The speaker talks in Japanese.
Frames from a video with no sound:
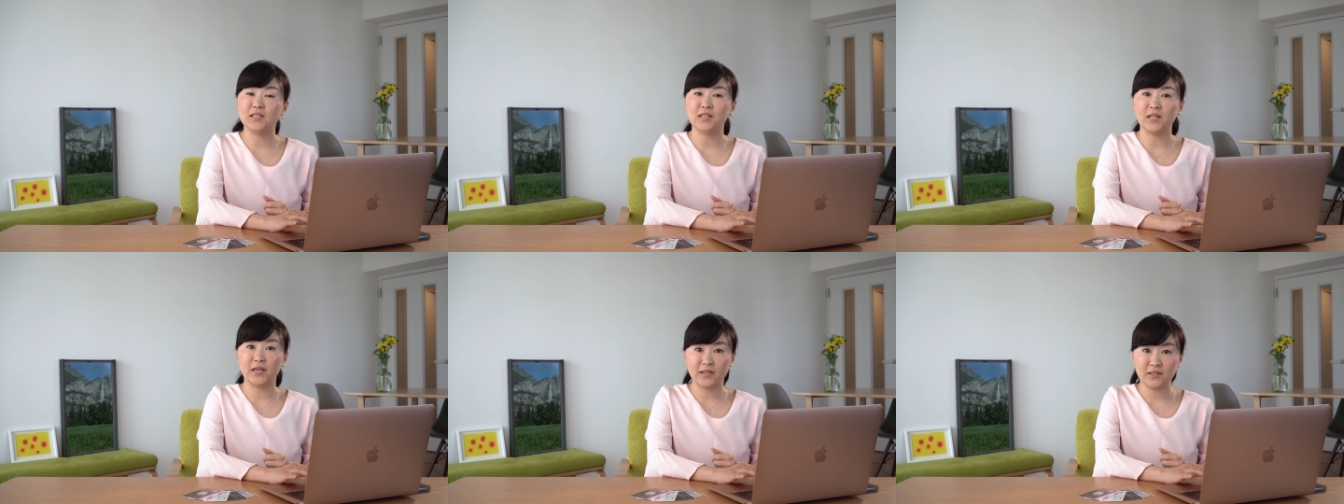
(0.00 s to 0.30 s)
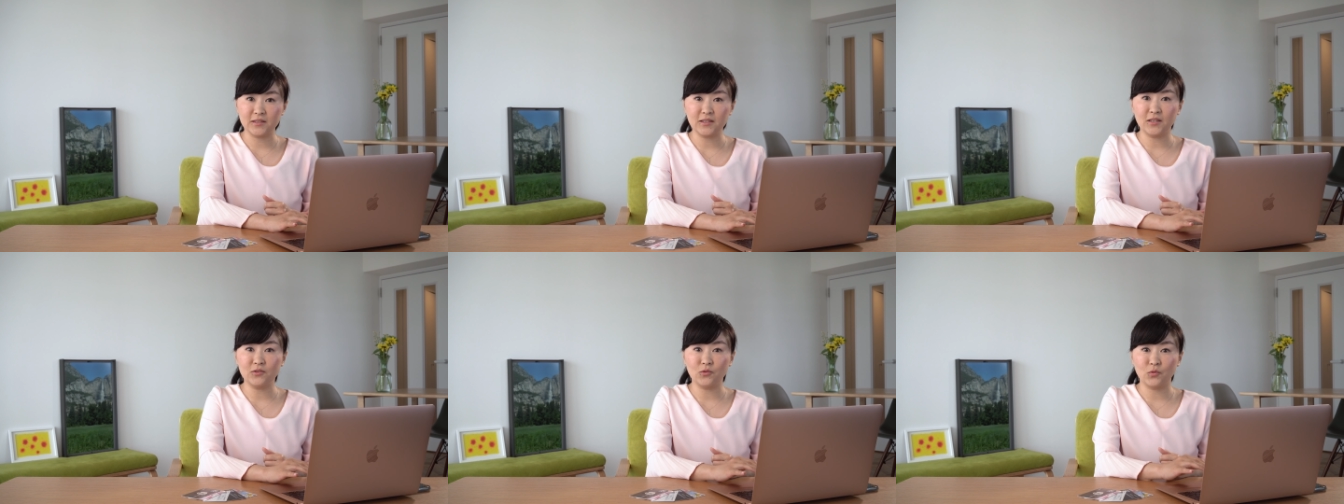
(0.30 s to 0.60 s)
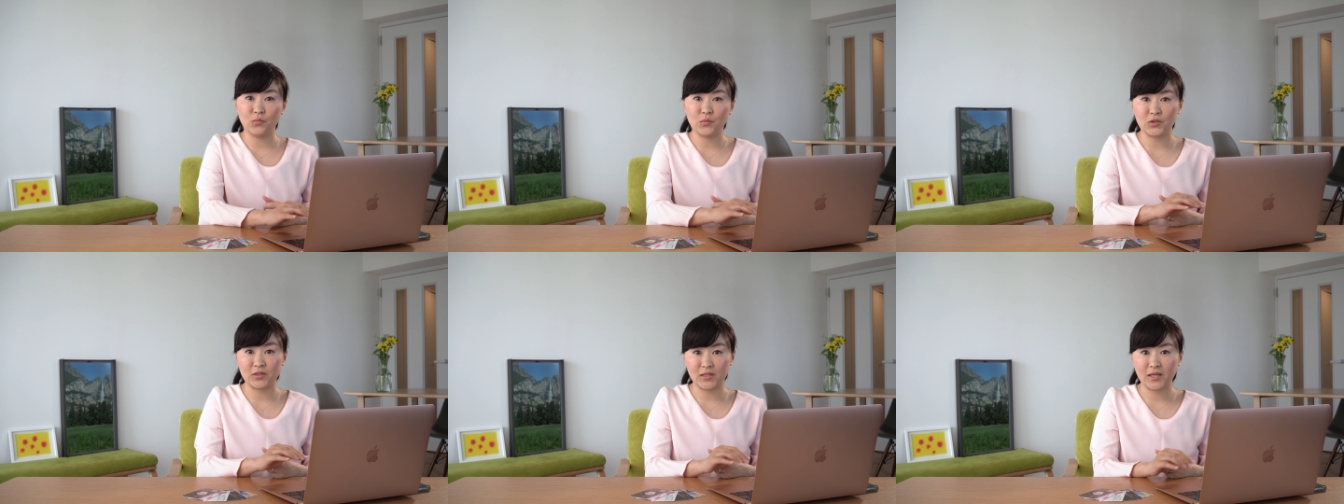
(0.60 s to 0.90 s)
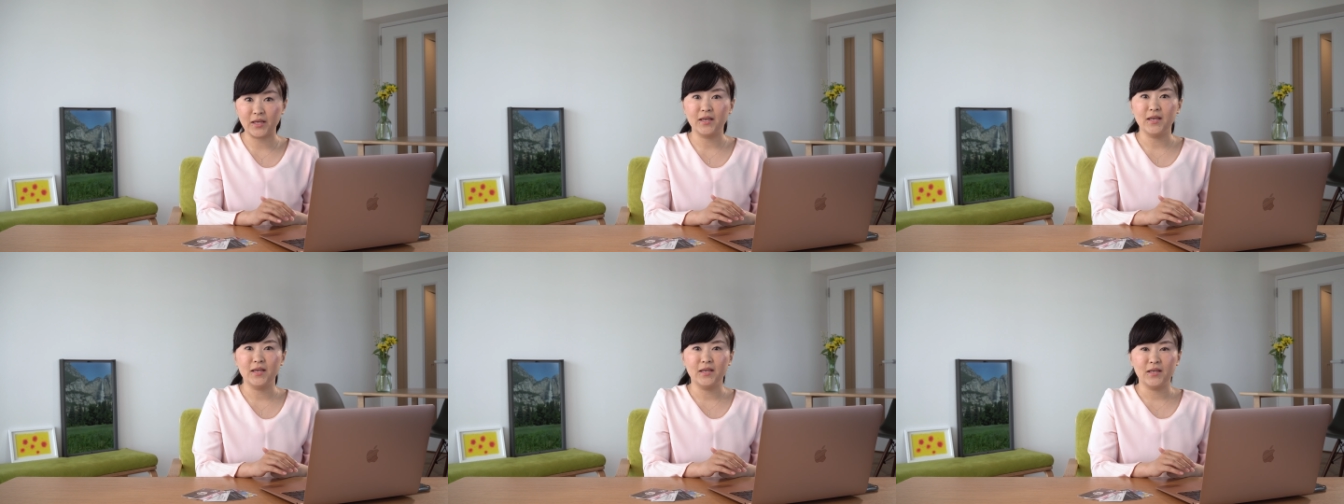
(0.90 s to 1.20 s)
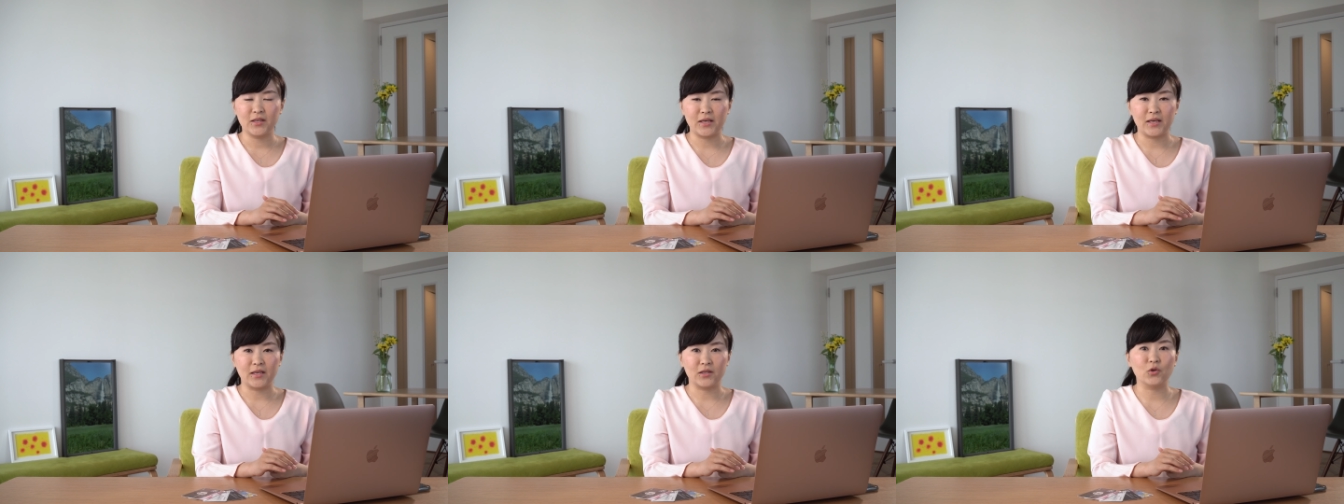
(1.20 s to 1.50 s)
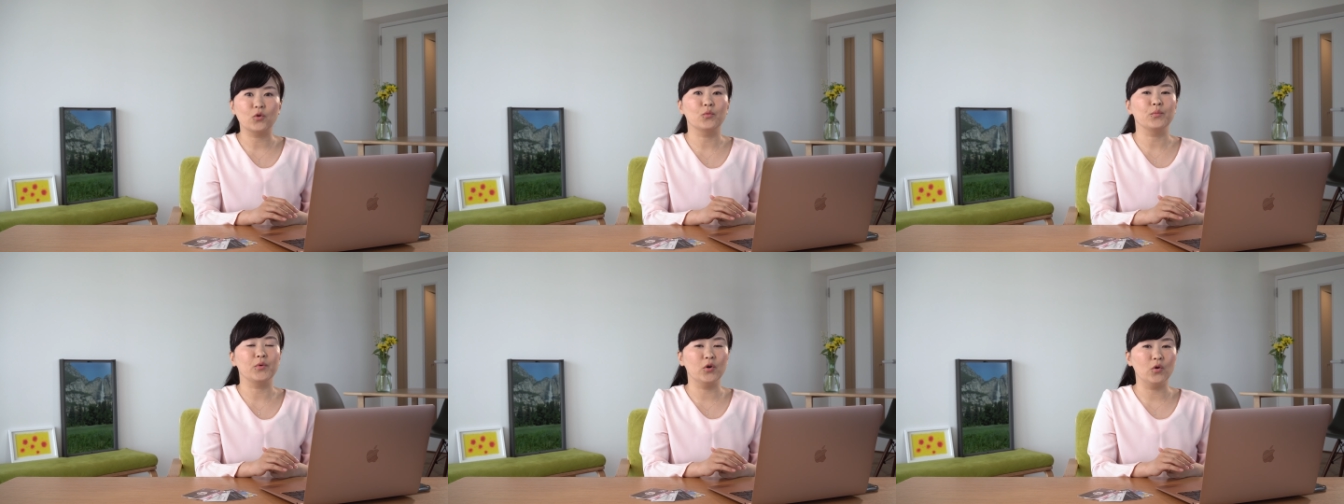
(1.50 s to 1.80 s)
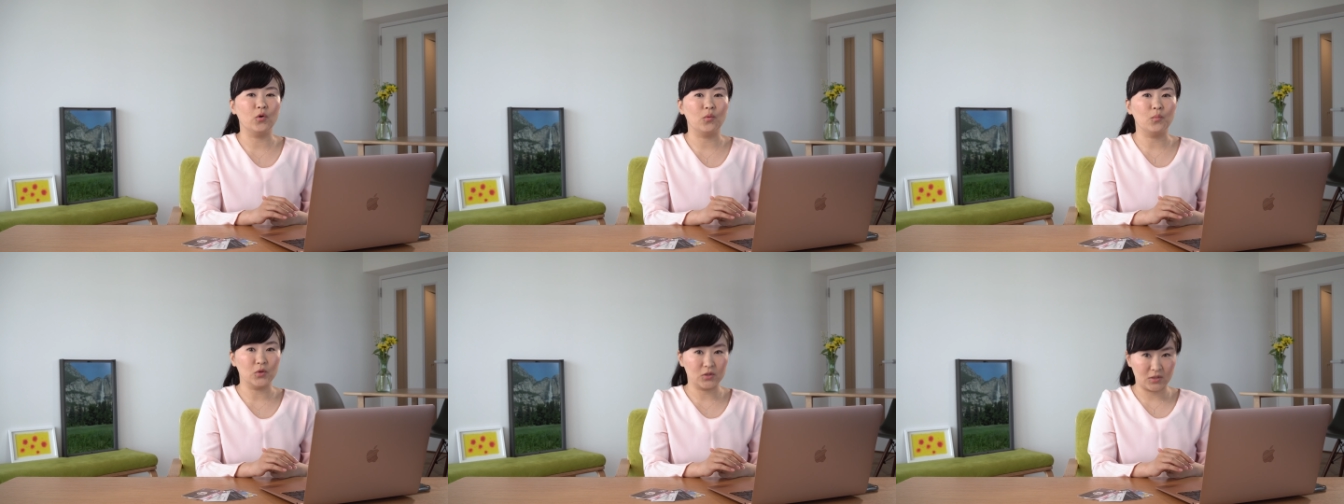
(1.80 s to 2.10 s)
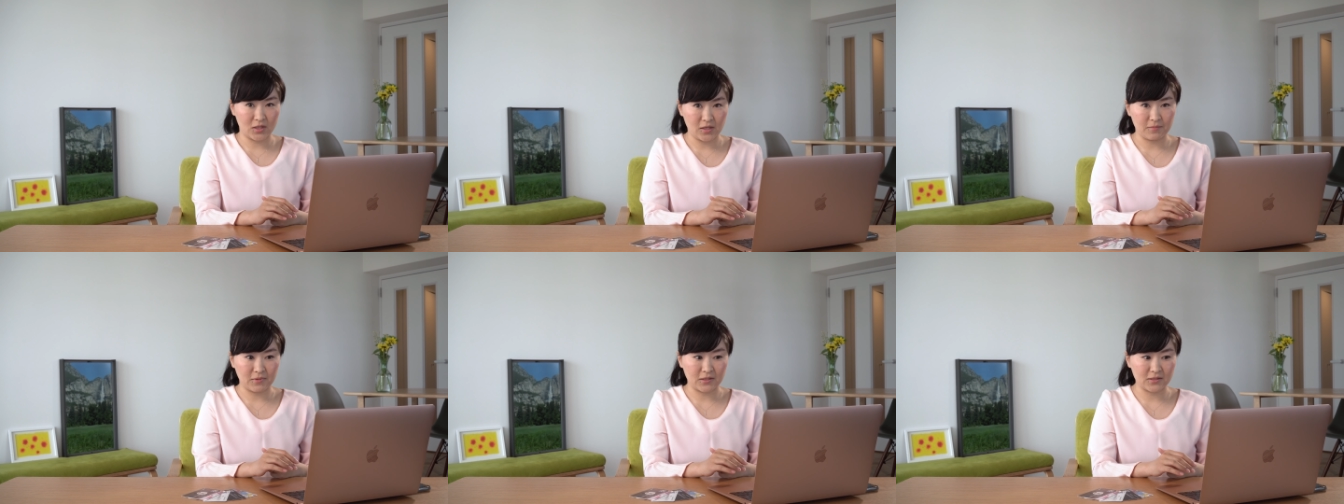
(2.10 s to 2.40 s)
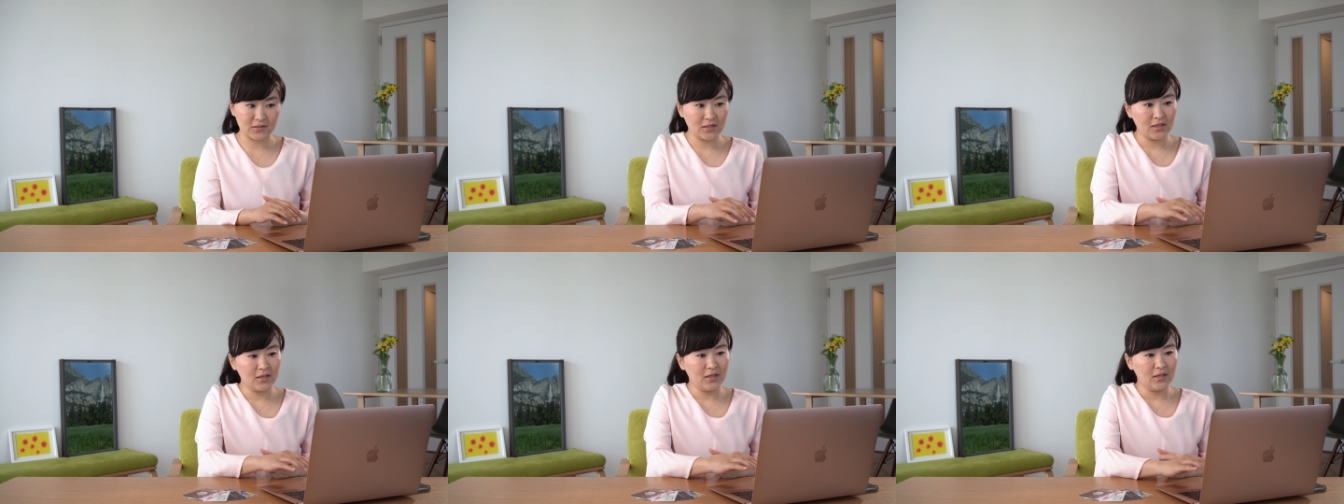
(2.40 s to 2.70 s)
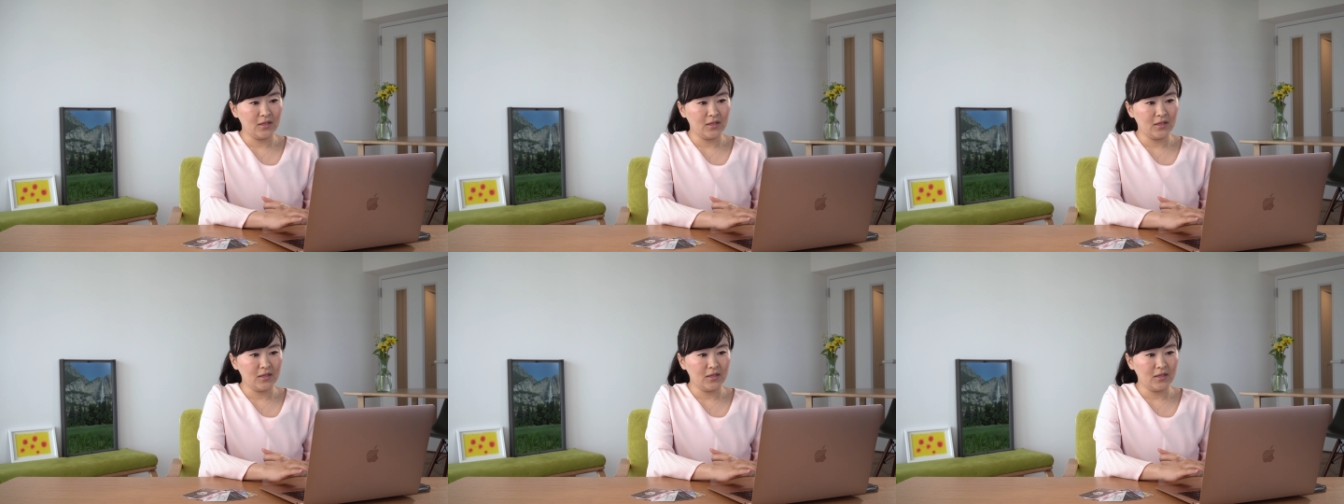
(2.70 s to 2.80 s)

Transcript: じゃないかなと思って、えー、興味を持っています。